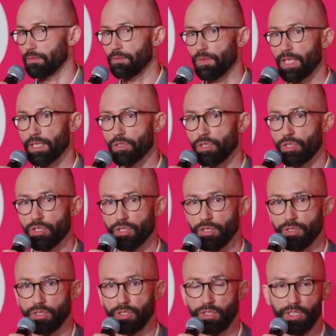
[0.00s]
Wręcz
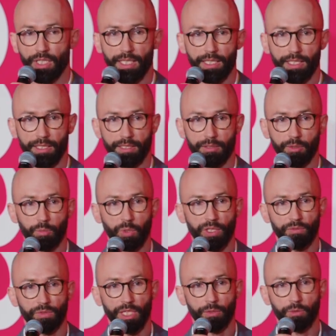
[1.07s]
dzisiaj
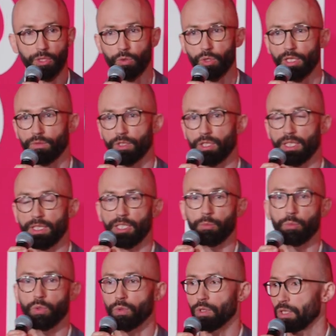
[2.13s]
pojawiają się już nawet takie
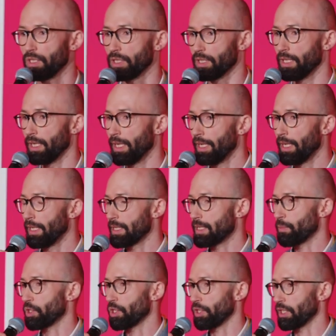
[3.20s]
punkty
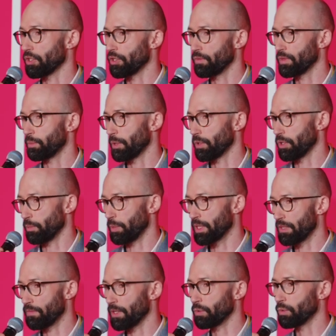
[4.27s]
sprzedażowe, proszę
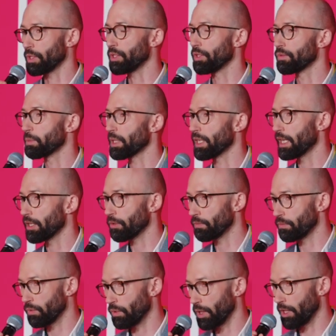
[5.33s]
Państwa, które nie wymagają
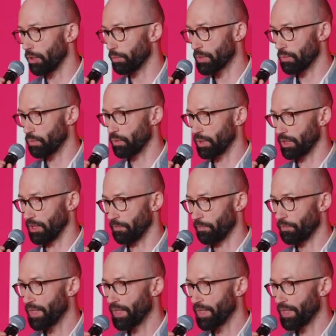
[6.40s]
w ogóle obsługi.